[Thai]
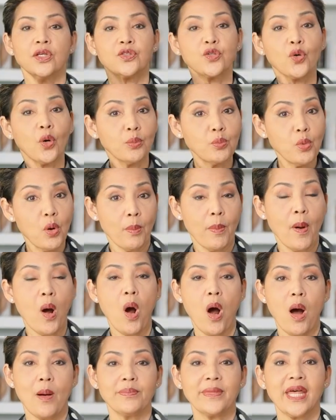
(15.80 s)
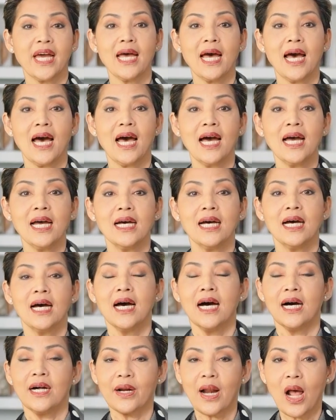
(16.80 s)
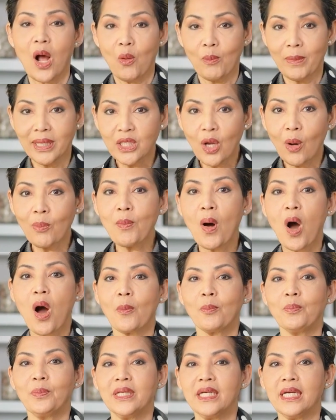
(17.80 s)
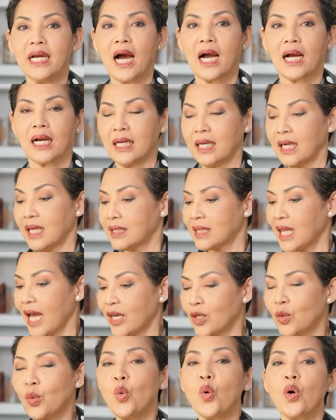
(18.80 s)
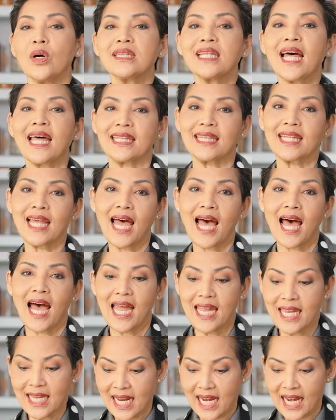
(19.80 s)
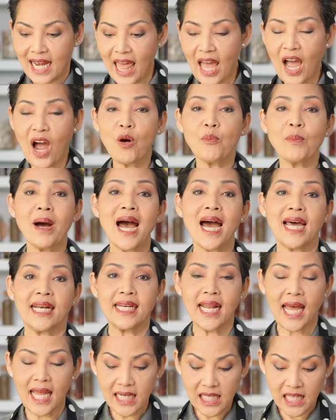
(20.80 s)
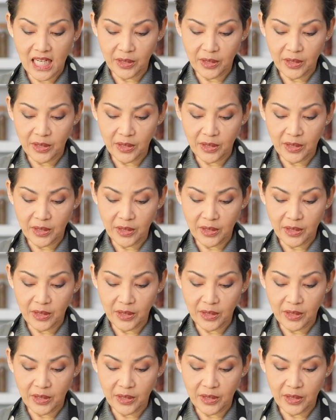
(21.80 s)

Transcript: ส่วนบวบหอมนะคะ เราไม่ต้องปอกเปลือกตัดหัวตัดท้ายและเอามาหั่นได้เล